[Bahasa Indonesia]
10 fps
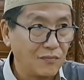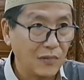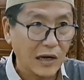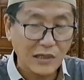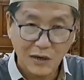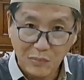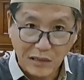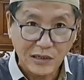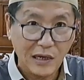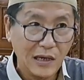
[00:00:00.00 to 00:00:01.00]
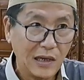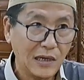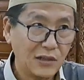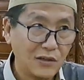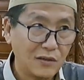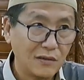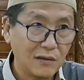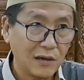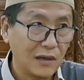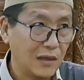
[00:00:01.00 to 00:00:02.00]
Belajar bahasa Inggris,
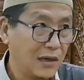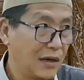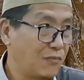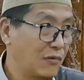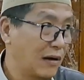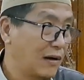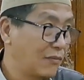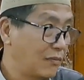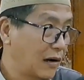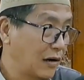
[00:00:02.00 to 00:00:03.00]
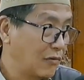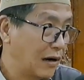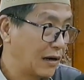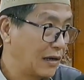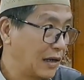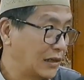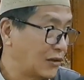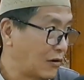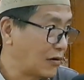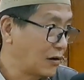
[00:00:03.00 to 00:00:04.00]
ngertinya pula keluarnya yes
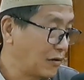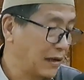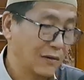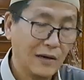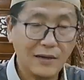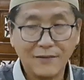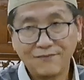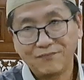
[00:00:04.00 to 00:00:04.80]
or no gitu aja.